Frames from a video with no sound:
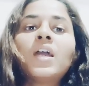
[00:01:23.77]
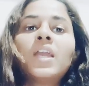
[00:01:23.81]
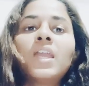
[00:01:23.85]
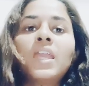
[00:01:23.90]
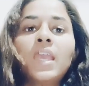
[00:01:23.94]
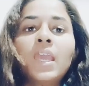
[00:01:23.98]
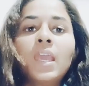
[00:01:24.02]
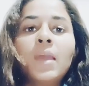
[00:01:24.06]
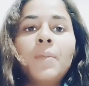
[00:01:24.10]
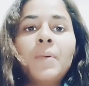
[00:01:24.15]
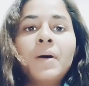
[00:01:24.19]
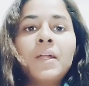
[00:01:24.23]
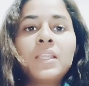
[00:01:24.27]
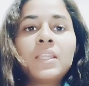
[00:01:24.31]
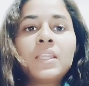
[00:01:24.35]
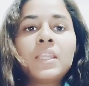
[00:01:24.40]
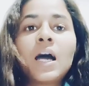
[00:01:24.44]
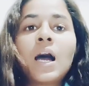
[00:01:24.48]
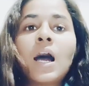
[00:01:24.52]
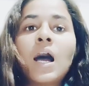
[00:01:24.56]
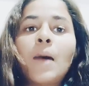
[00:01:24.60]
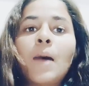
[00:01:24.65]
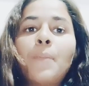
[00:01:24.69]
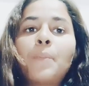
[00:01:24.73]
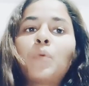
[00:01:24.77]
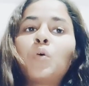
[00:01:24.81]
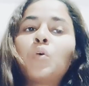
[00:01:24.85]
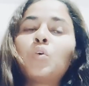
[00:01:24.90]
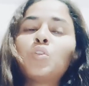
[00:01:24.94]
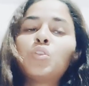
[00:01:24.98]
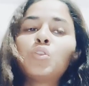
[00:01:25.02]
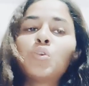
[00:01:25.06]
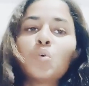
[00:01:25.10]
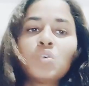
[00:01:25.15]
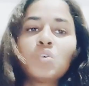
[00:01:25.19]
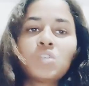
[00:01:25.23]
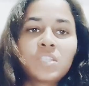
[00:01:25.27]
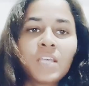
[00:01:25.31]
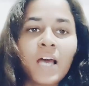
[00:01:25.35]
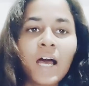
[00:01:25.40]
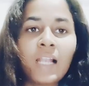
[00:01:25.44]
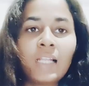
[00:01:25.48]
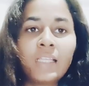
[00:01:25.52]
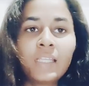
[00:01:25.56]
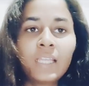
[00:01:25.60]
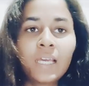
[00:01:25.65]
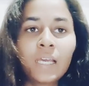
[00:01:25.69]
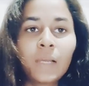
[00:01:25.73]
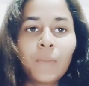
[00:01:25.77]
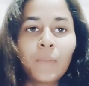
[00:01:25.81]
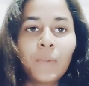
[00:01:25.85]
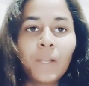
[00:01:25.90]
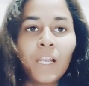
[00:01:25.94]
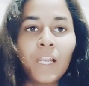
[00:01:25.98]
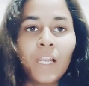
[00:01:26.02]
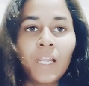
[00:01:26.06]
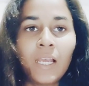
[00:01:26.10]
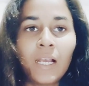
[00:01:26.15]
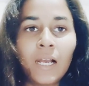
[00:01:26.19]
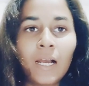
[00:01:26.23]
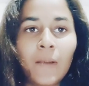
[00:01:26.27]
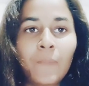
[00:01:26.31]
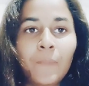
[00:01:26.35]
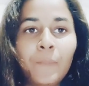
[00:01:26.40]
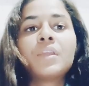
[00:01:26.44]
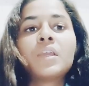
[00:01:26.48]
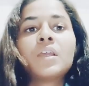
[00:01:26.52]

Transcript: ये भत्ता आपको दो साल तक मिलेगा